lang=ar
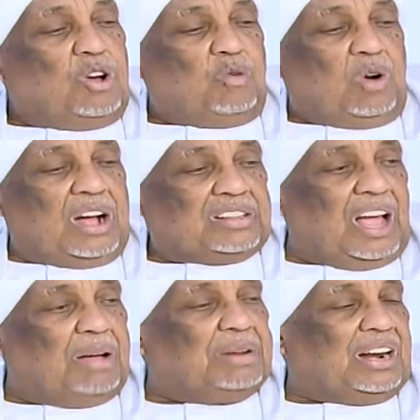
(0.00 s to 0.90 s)

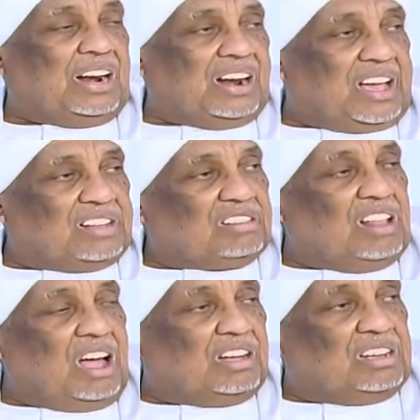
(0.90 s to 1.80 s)
وتعمل على
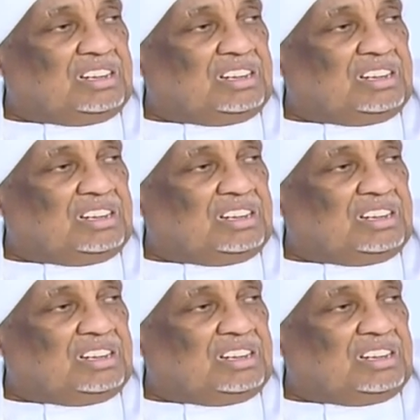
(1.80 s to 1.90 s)
إطلاق